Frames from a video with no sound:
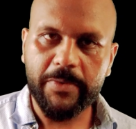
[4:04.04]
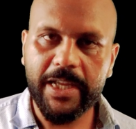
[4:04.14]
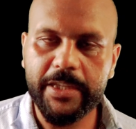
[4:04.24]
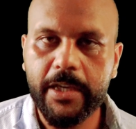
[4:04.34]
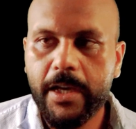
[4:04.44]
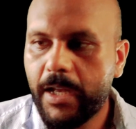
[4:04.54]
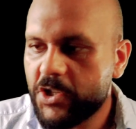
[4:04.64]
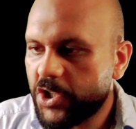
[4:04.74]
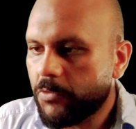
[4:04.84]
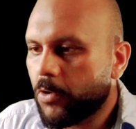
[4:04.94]
الميلادي
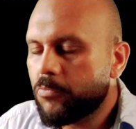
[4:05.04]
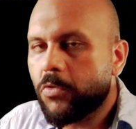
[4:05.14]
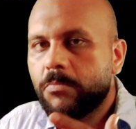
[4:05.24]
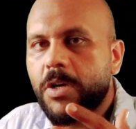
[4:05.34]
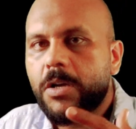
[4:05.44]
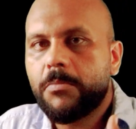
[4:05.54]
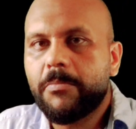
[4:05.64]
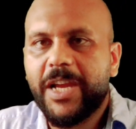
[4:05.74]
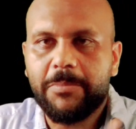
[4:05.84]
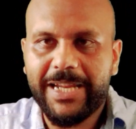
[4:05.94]
عشان يوهمهم
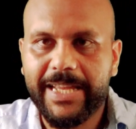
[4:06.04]
بحلم